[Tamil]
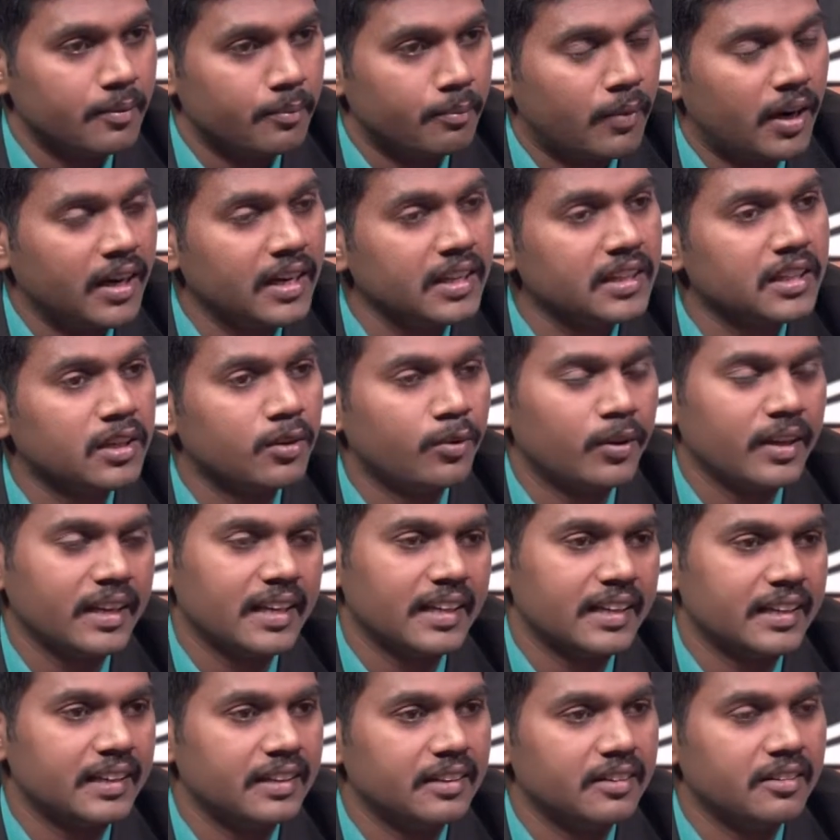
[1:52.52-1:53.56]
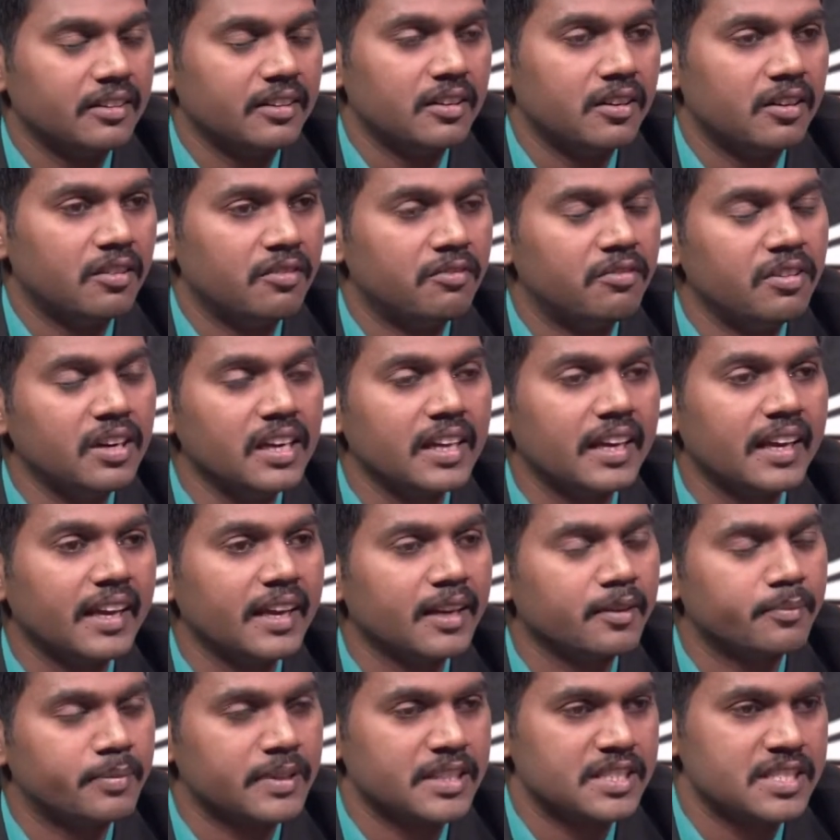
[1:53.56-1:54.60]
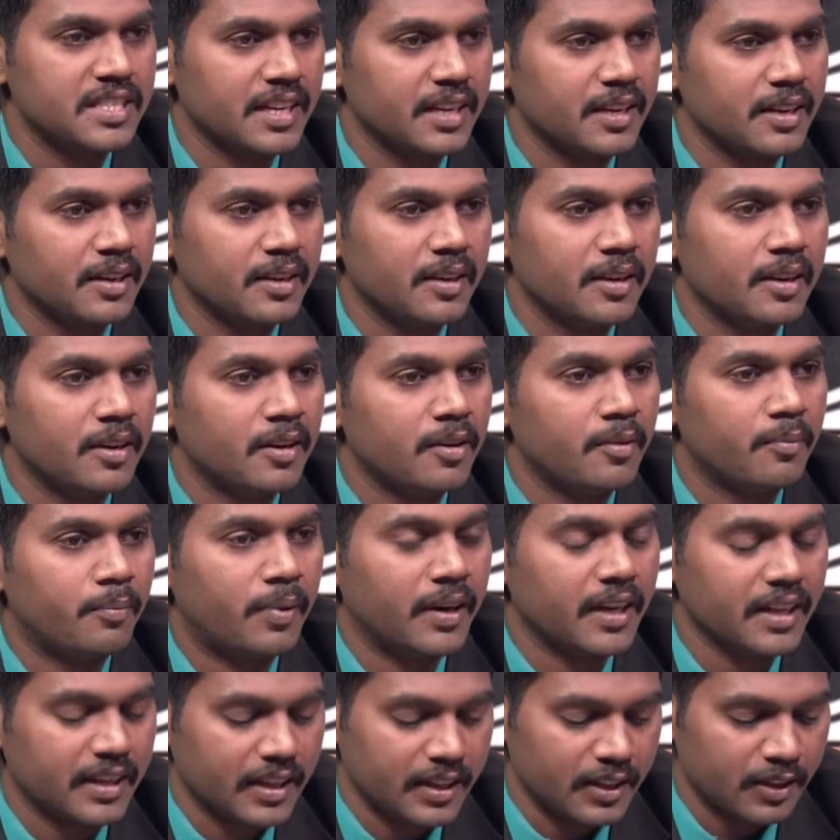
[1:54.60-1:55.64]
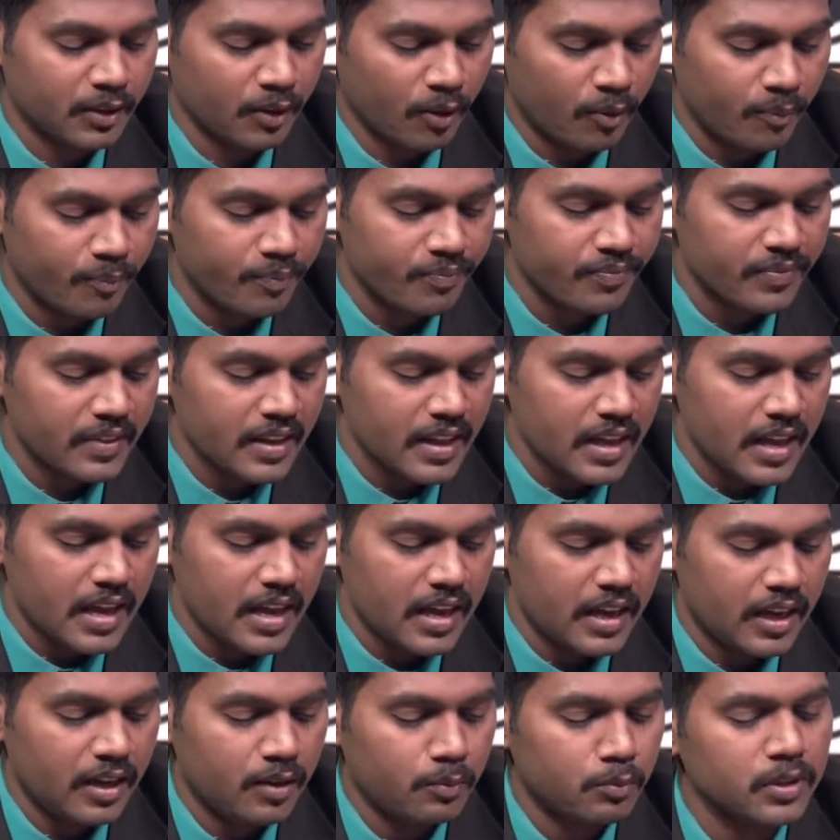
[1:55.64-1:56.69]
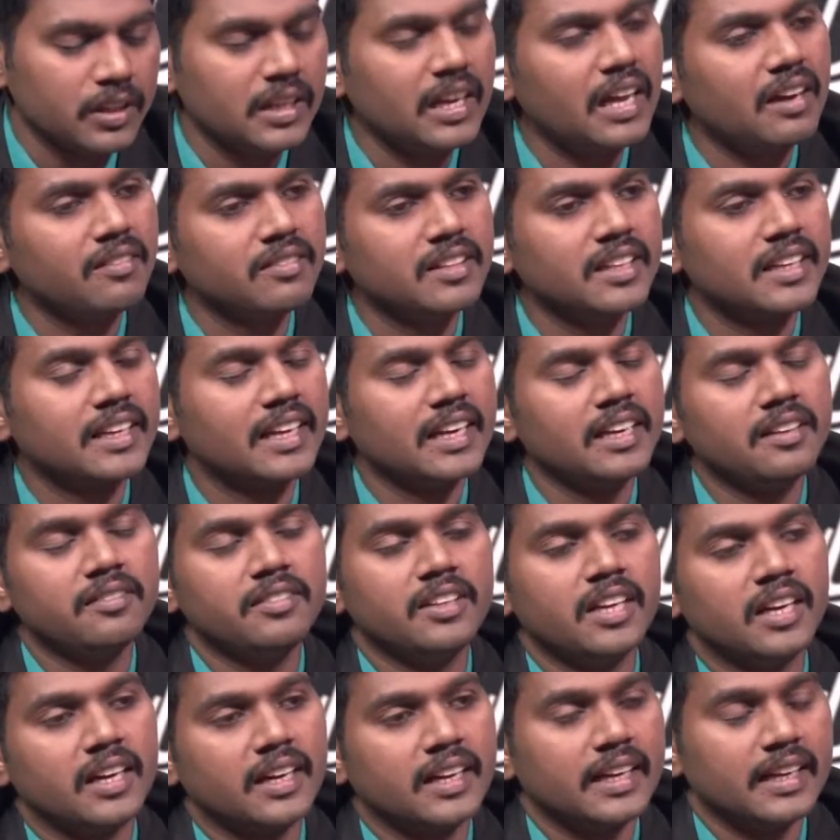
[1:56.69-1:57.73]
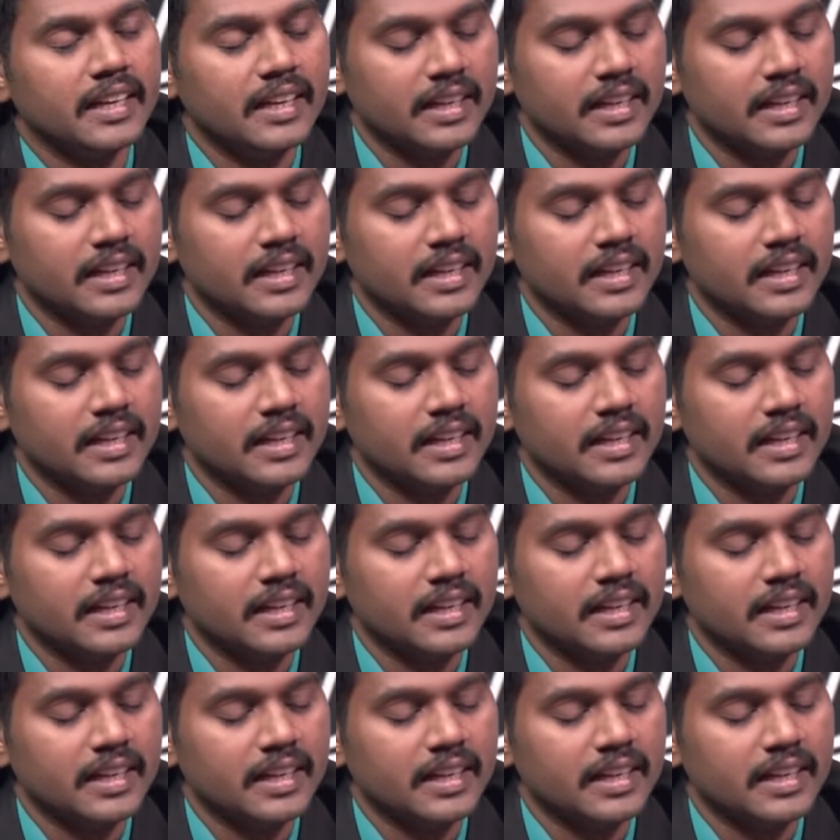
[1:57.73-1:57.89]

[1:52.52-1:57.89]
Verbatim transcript: மனிதனுடைய விழுகையை பற்றி படிக்க இருக்கிறோம் முதலாவது கேள்வியாக